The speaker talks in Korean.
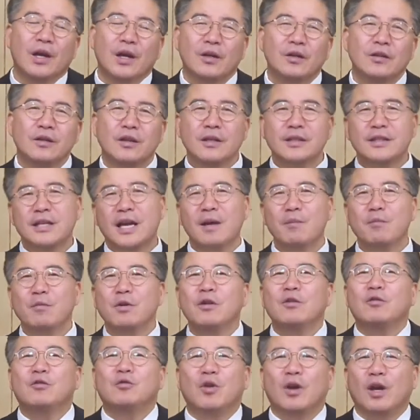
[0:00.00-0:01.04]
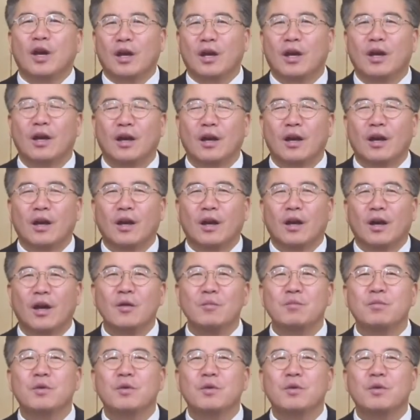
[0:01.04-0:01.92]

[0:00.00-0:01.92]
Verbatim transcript: 근데 3일 뒤에 아,